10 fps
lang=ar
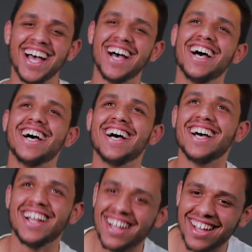
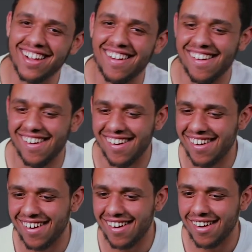عارف
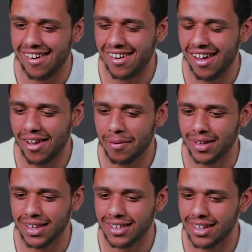لا
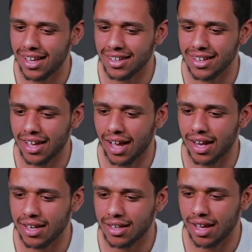اربع دقايق دي لا
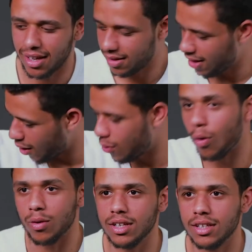خل... اكيد لا
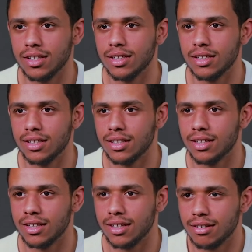كوعه دي
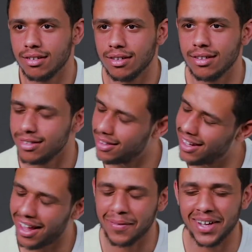مظبوطه صح
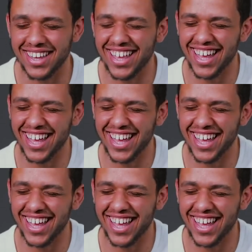الغباء ده